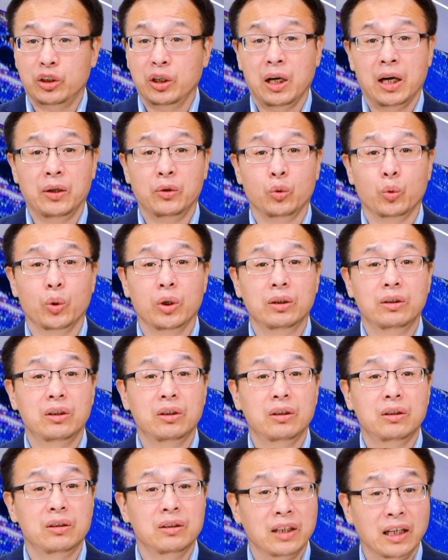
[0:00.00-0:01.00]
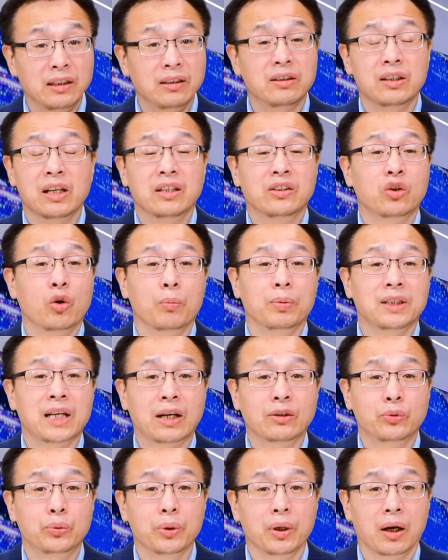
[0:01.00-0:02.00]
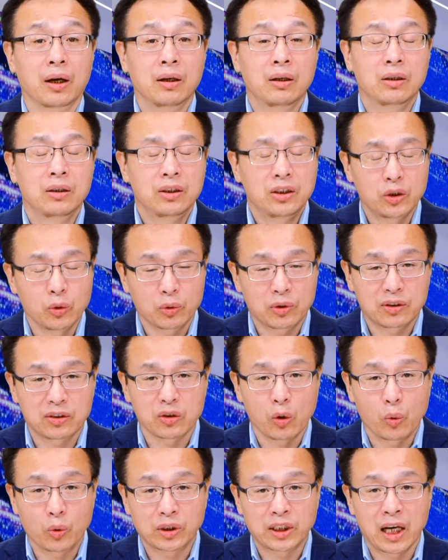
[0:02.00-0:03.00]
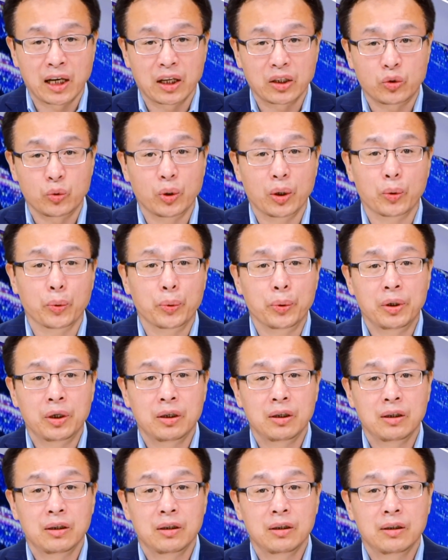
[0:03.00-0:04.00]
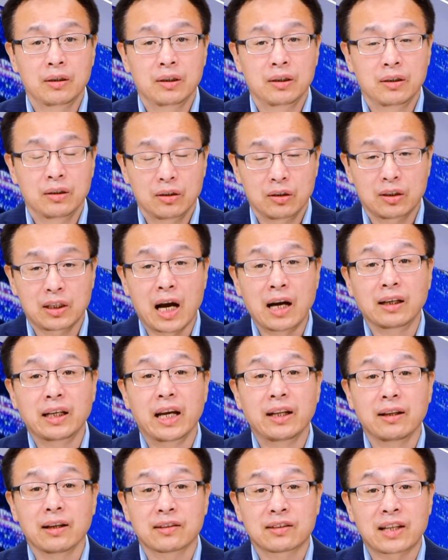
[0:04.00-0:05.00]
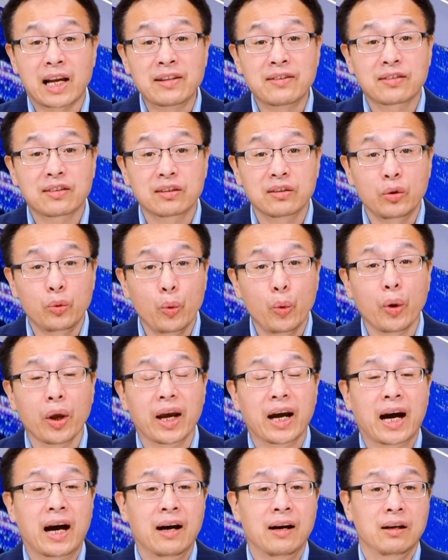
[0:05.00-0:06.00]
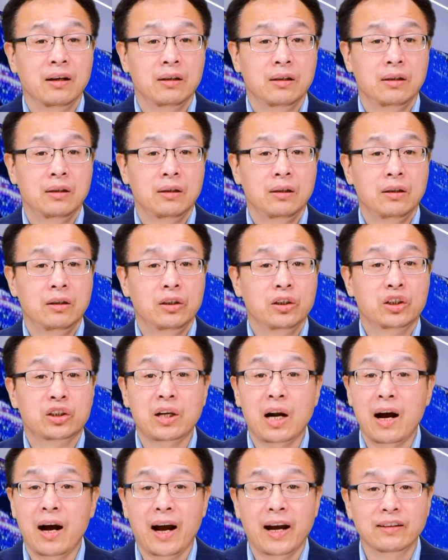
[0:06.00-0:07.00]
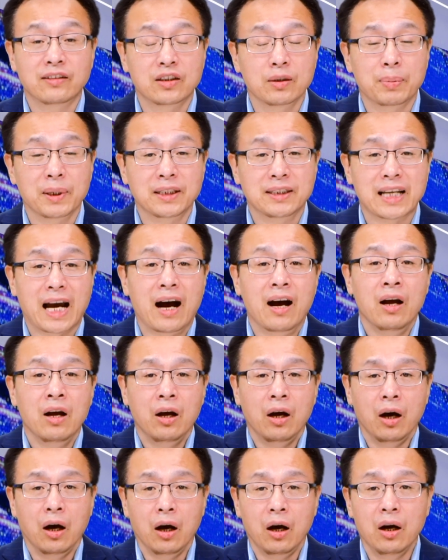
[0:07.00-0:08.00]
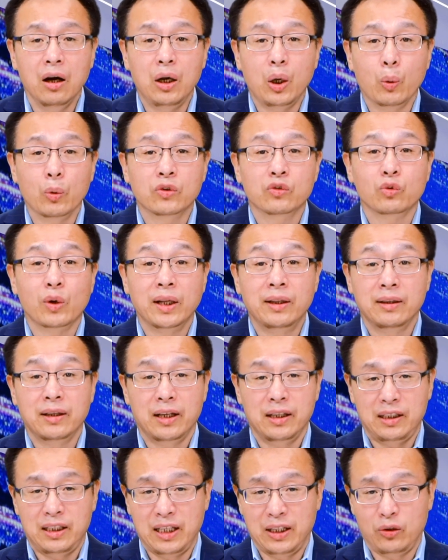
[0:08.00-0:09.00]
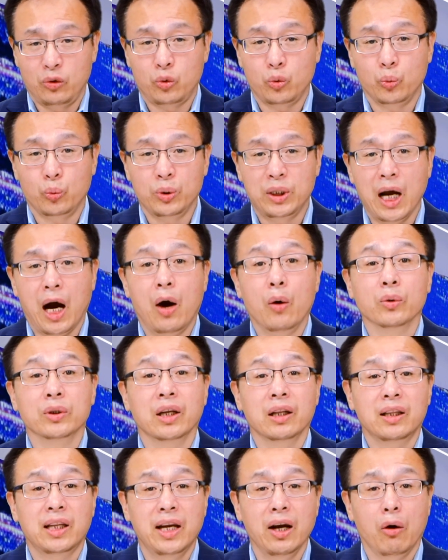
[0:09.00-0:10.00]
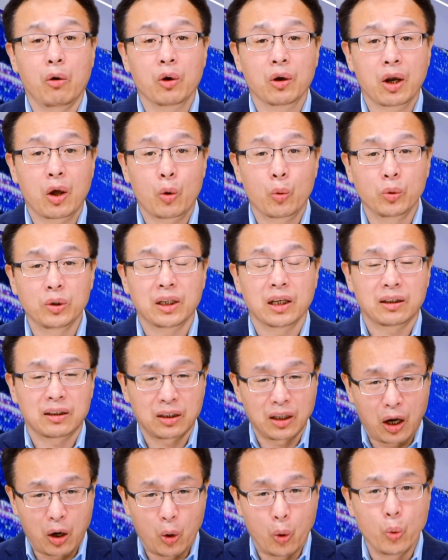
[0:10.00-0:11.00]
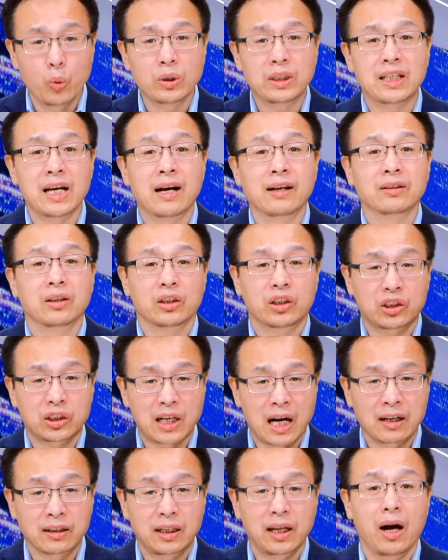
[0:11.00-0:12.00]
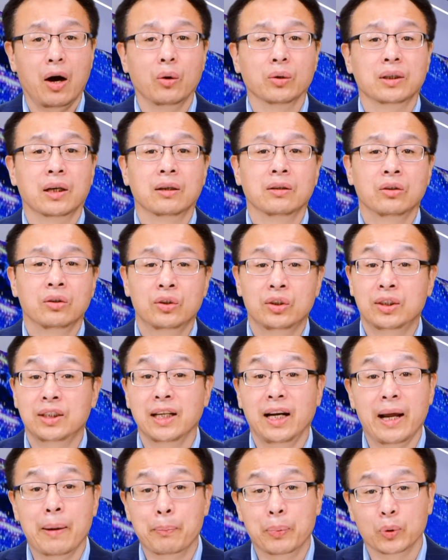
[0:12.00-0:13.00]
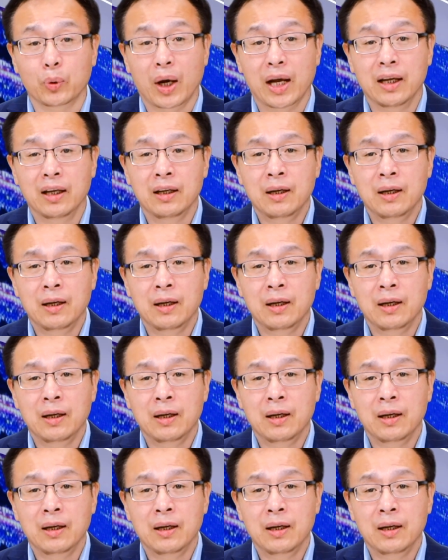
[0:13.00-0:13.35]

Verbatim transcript: 很多人忍受不下去了，就走上了绝路。当年的三四月啊。上海资本家喝硫酸的、饮毒药的、跳楼的、投江的、上吊的接连不断，